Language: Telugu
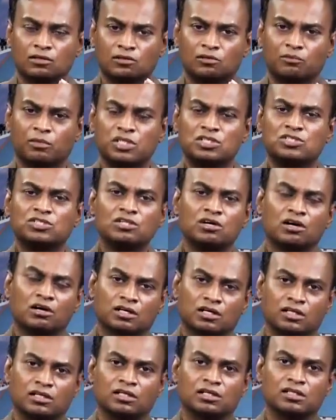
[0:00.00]
మంచి
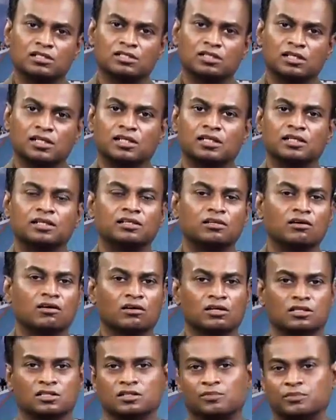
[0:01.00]
డాక్టర్ని కన్సల్ట్ అయ్యి
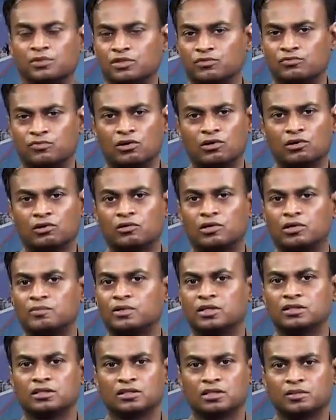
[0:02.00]
డాక్టర్ చెప్పింది ఫాలో అవ్వడం
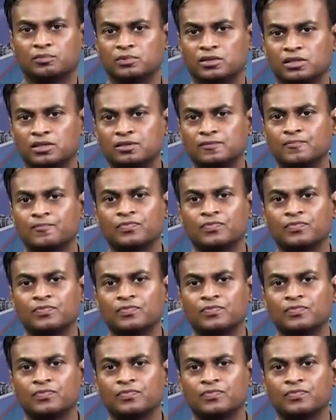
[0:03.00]
అది తప్పితే